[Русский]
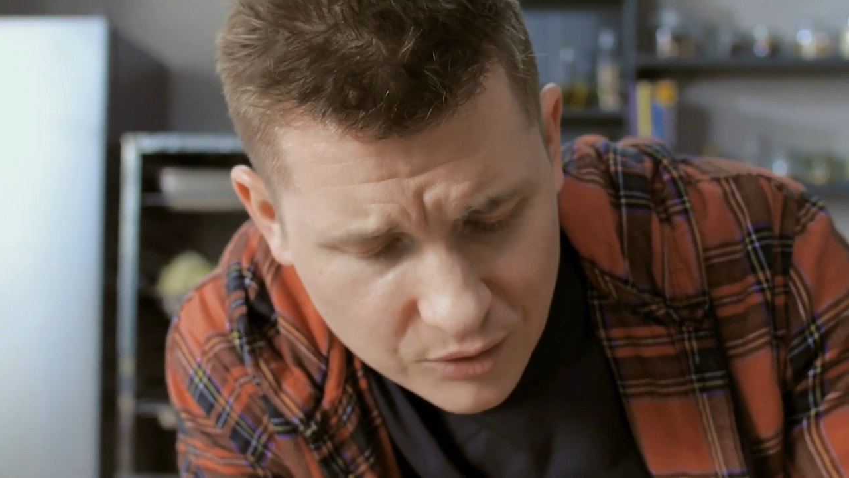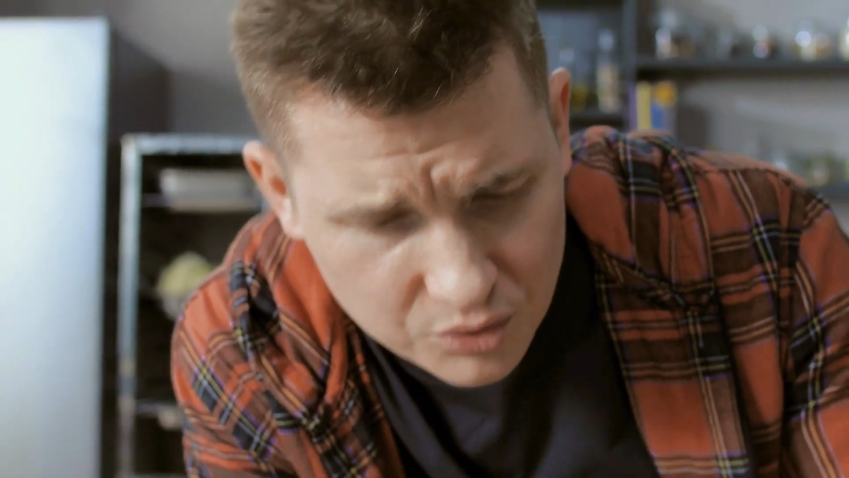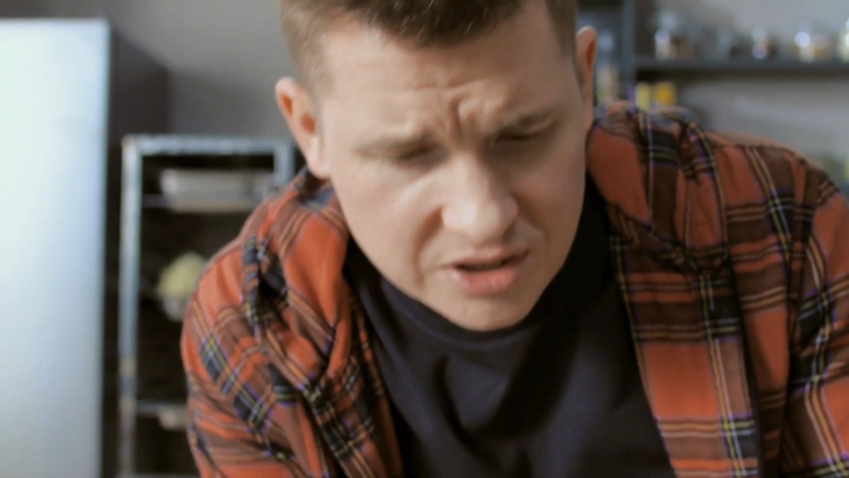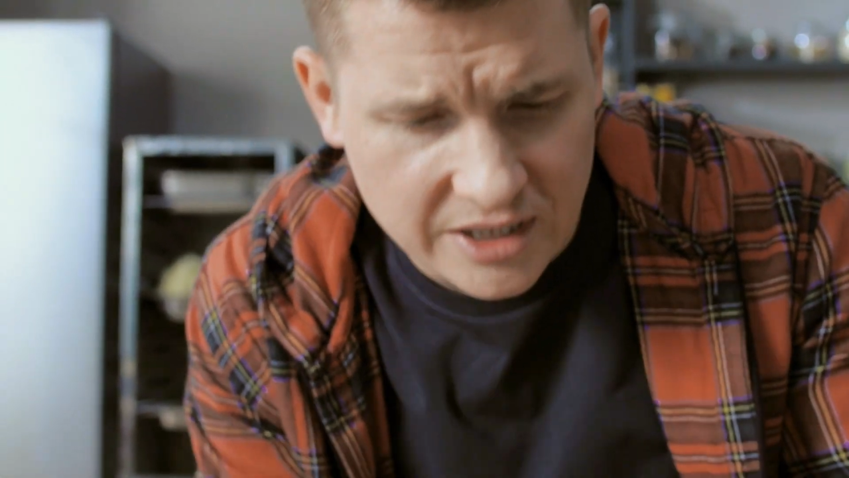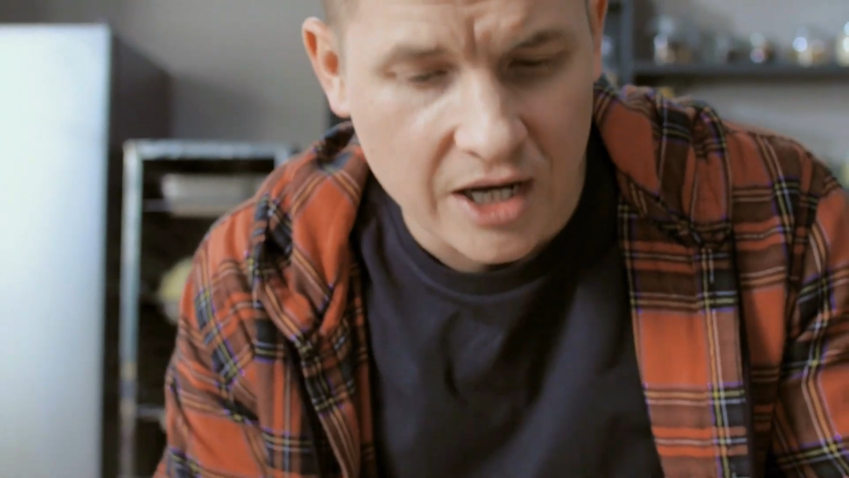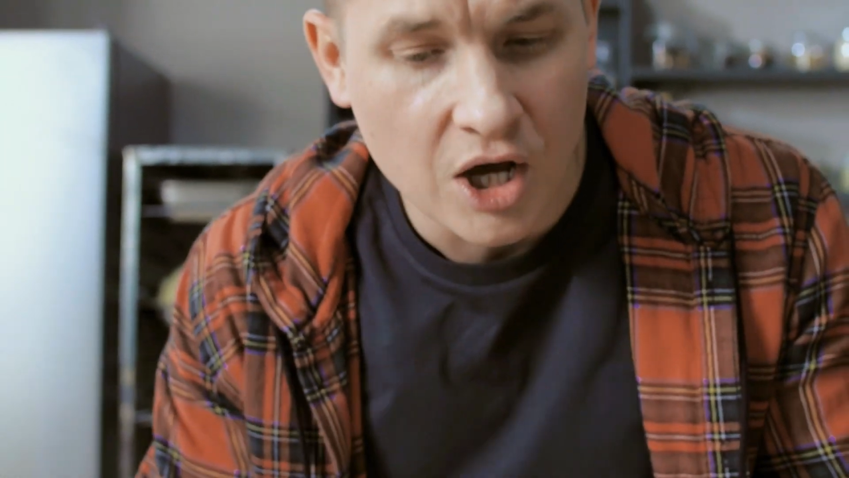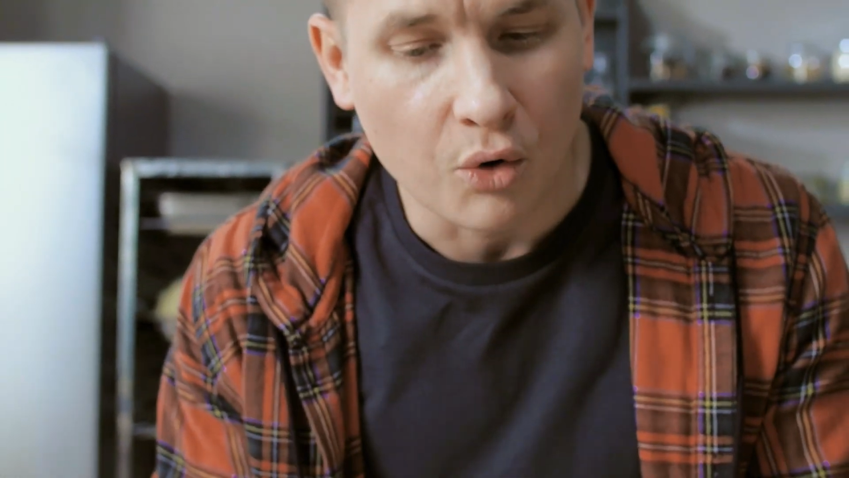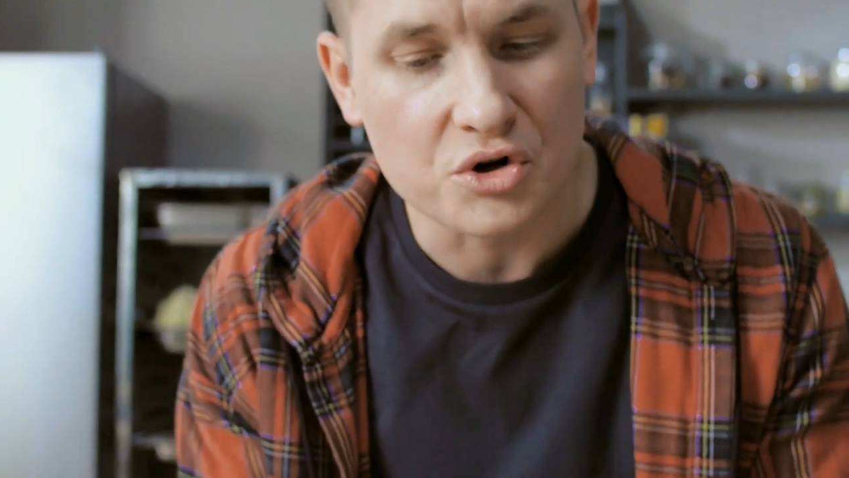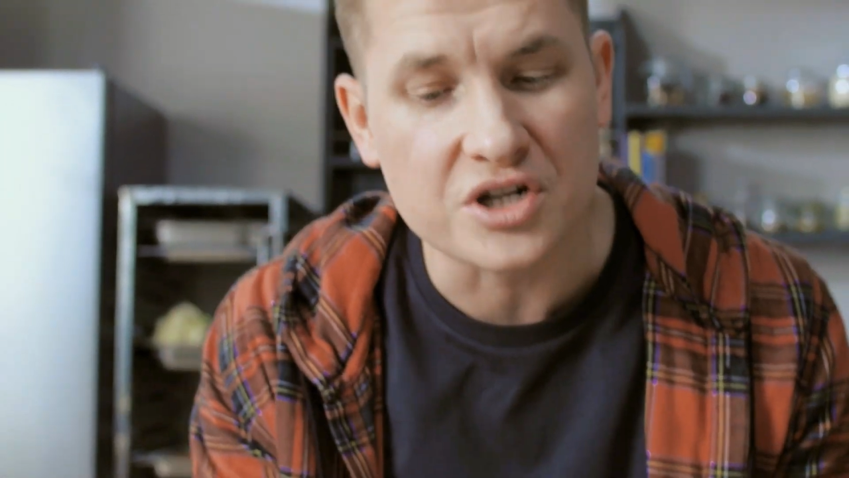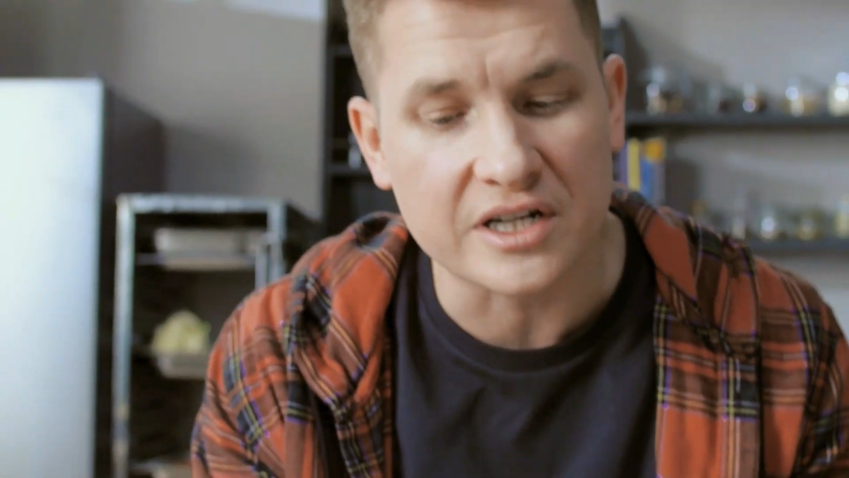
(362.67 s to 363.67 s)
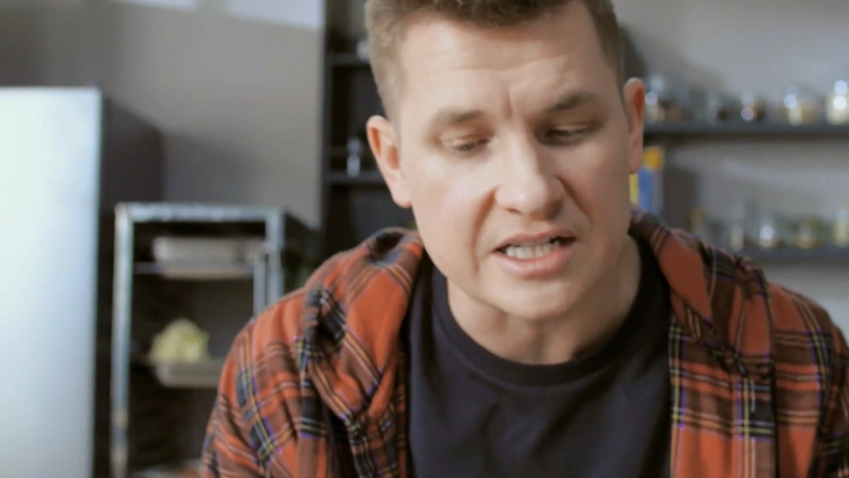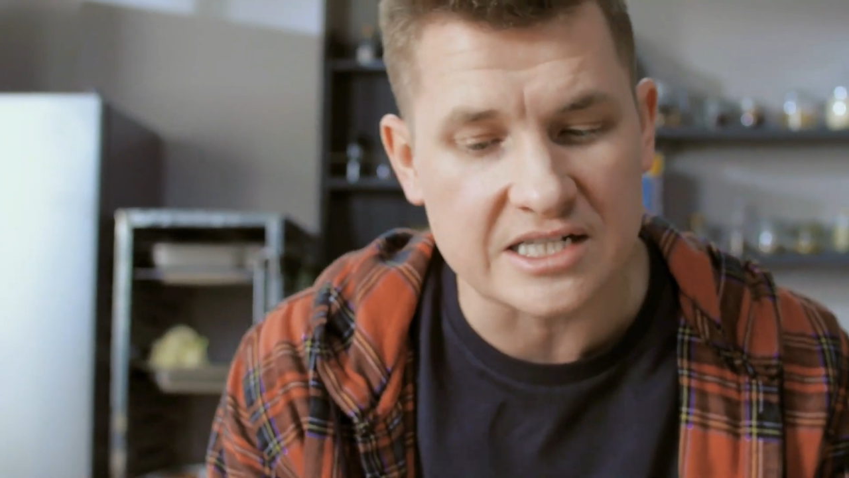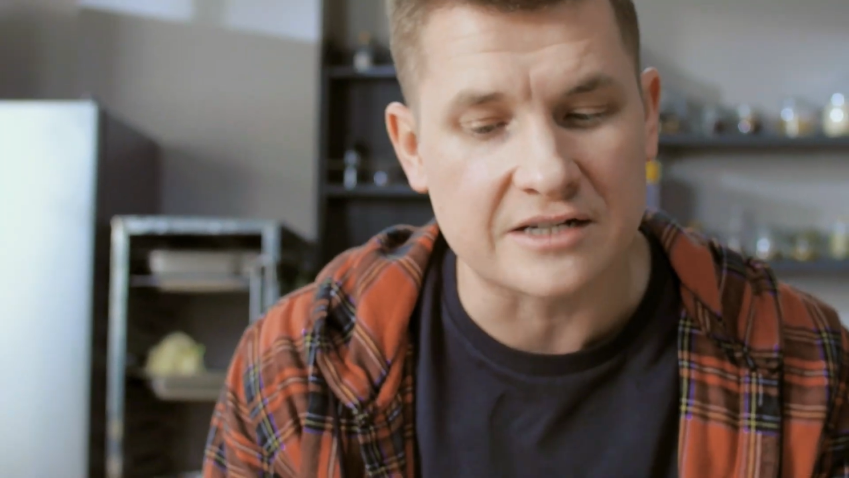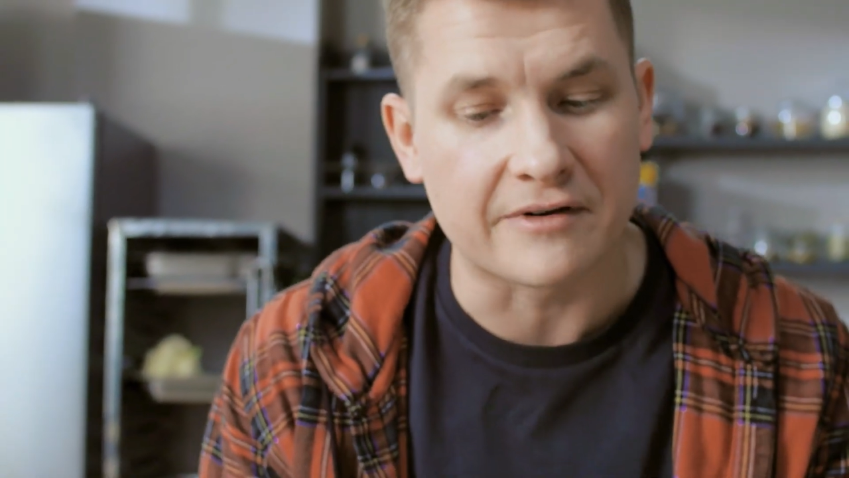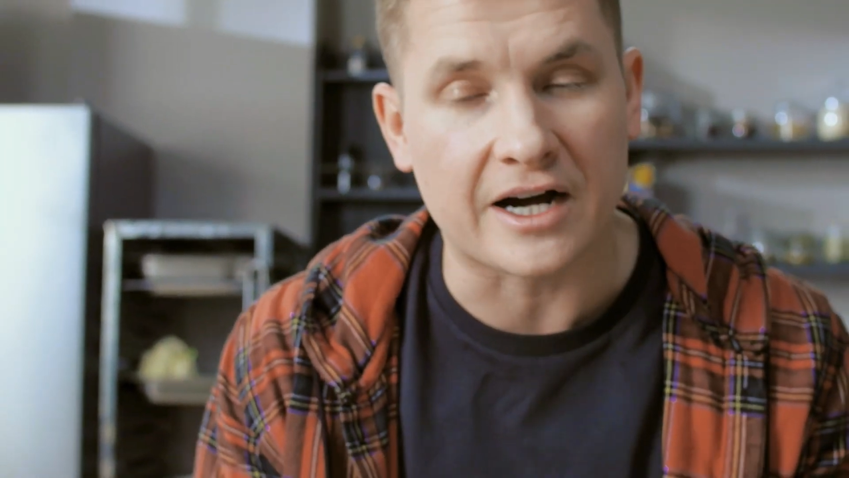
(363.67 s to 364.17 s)
вкусные, очень
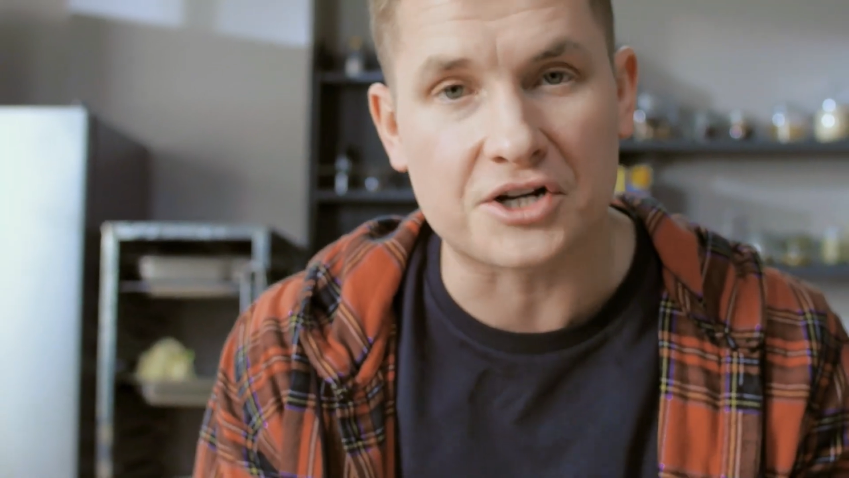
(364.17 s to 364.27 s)
красивые.